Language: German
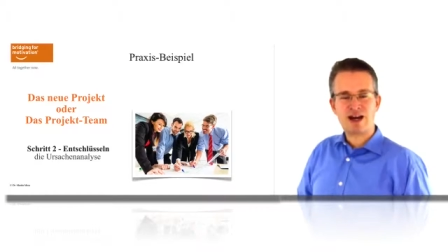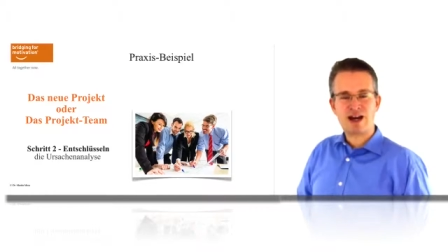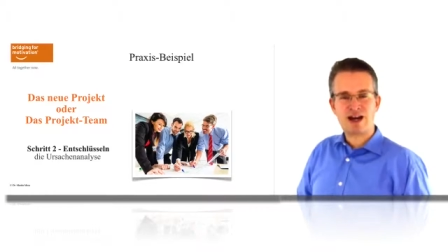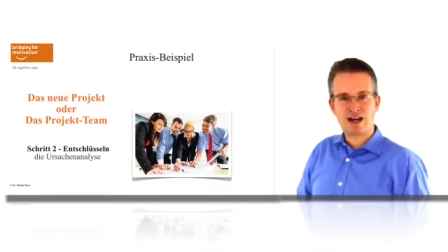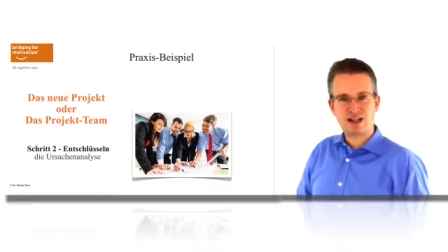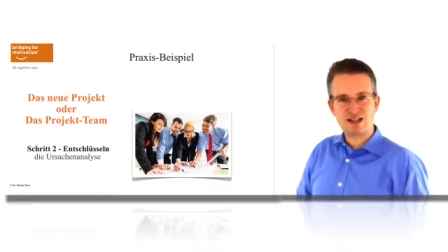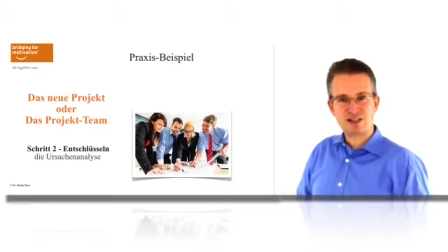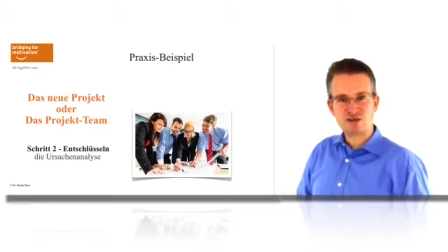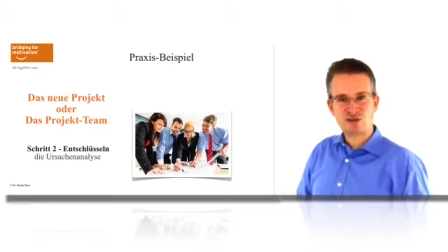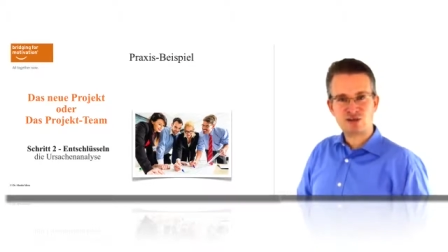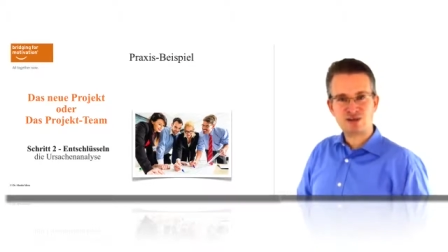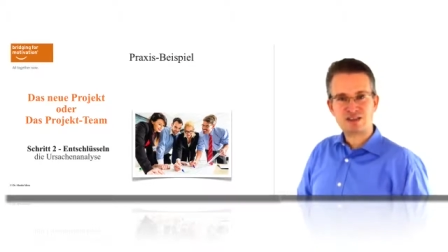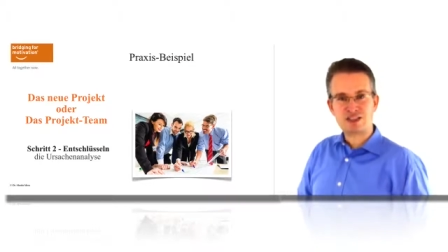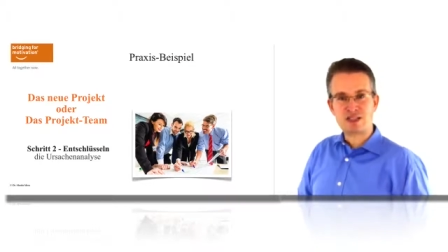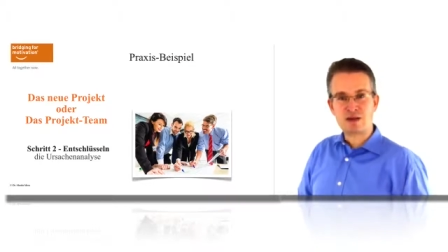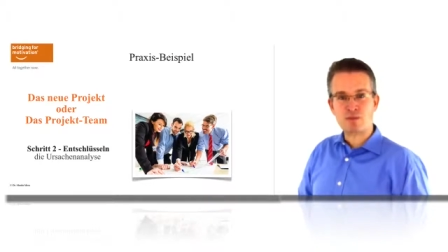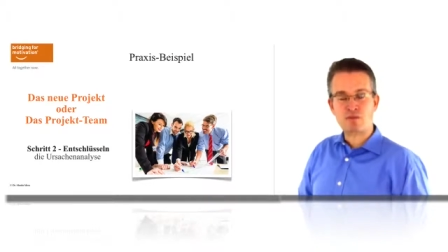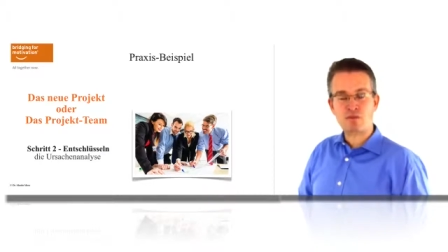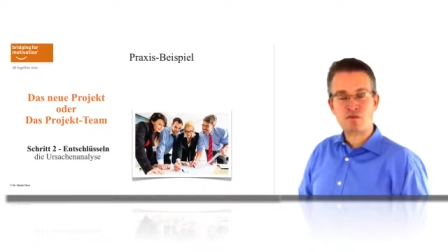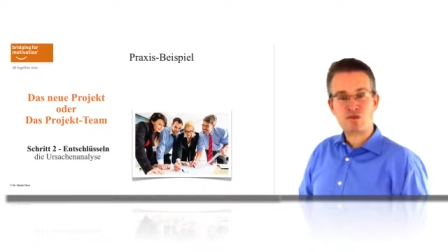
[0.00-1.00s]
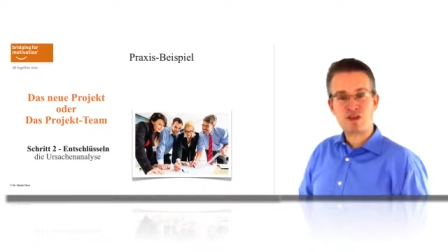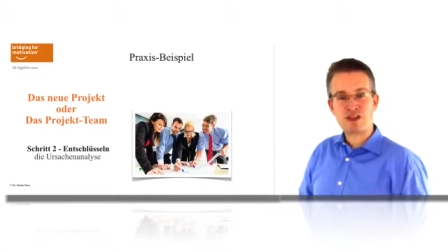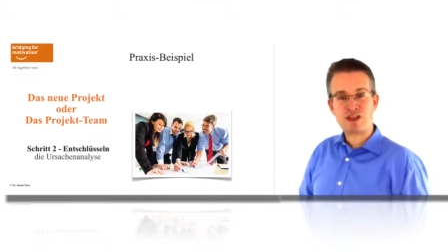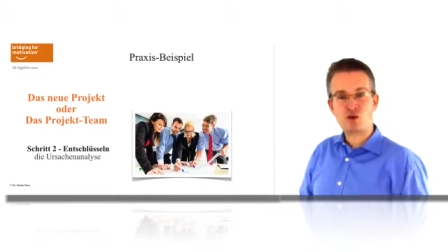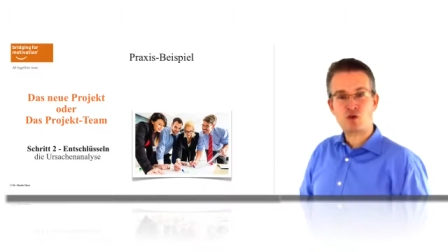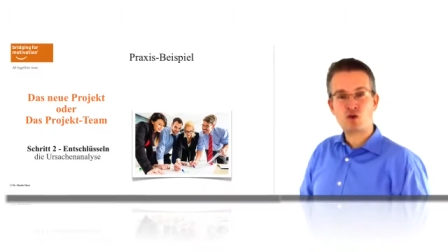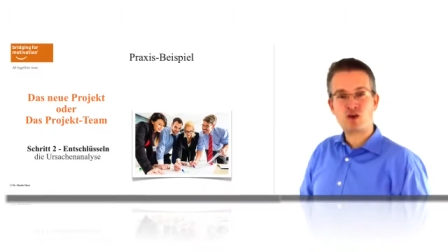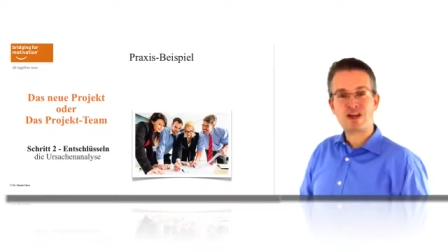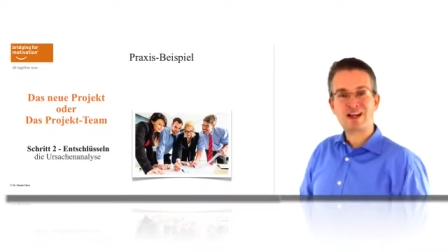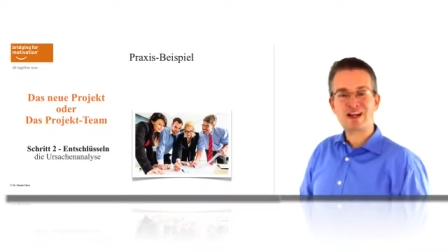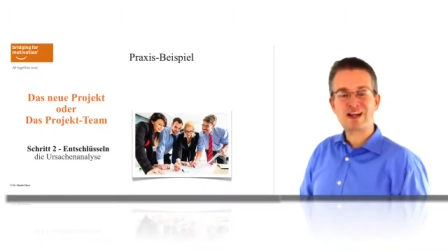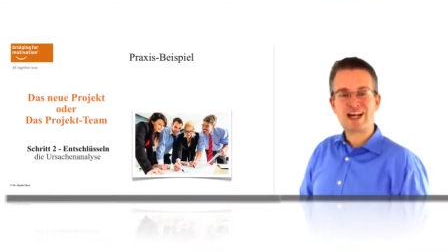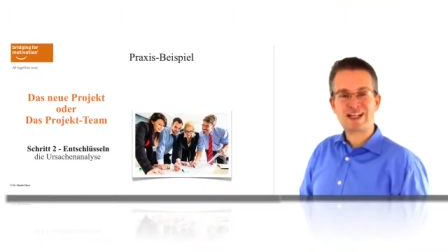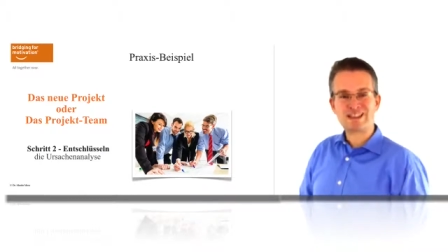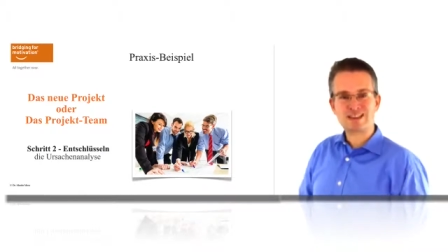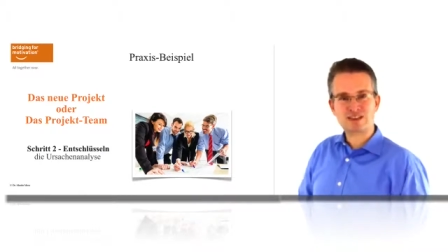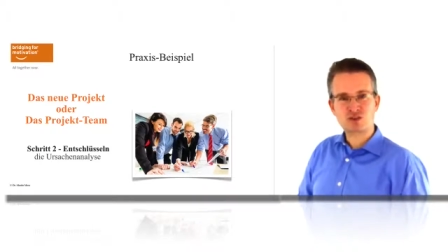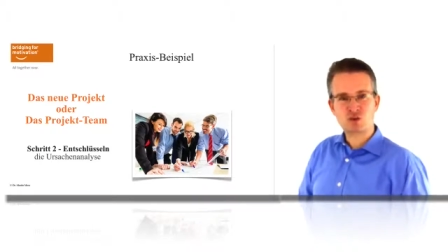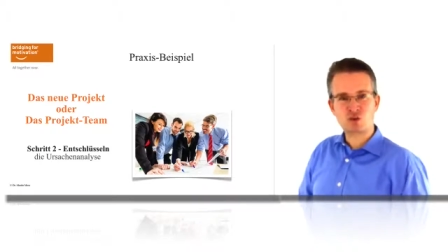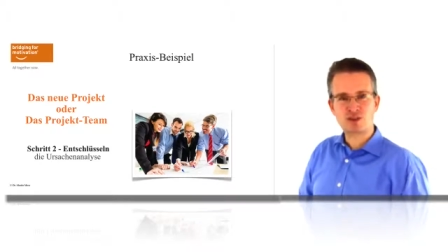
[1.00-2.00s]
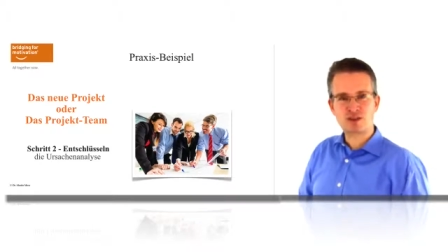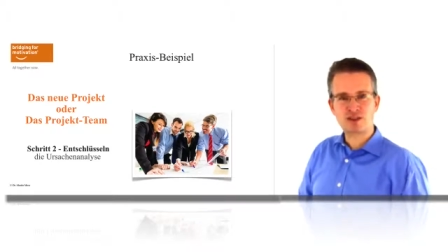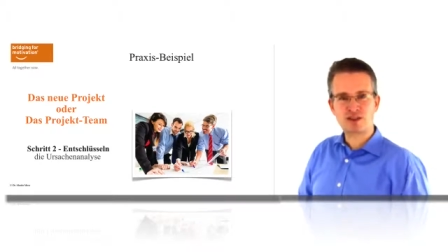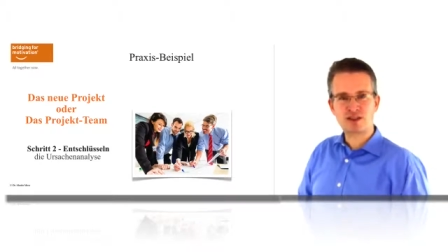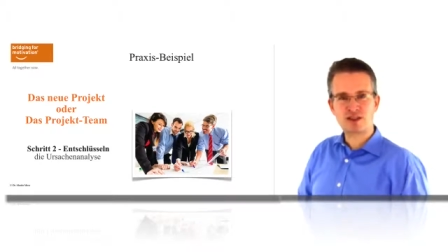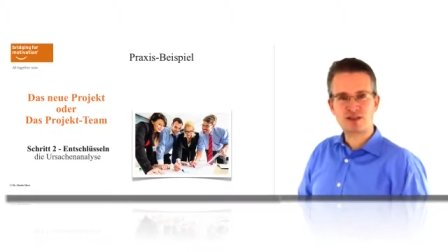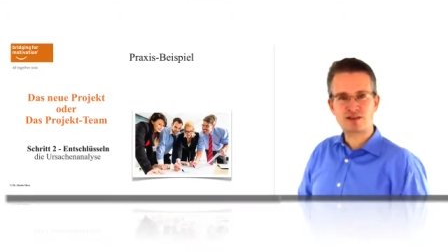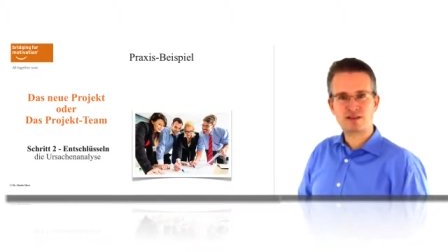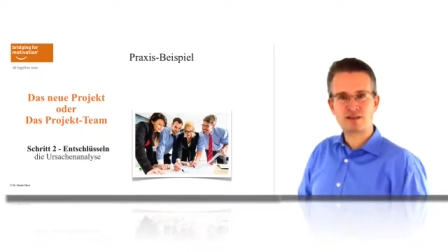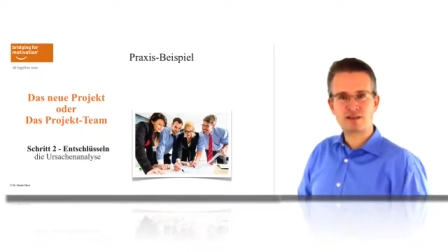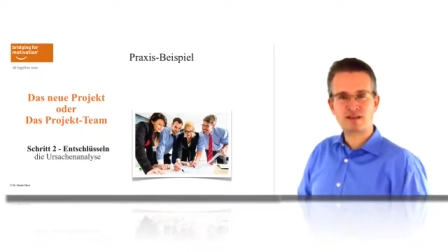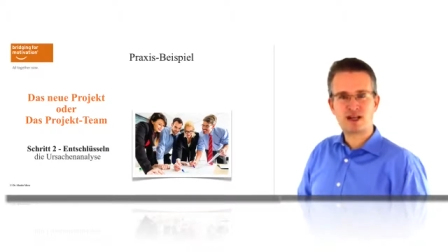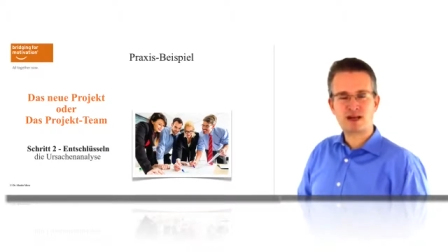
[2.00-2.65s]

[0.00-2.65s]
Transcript: Also die Empfehlung ganz konkret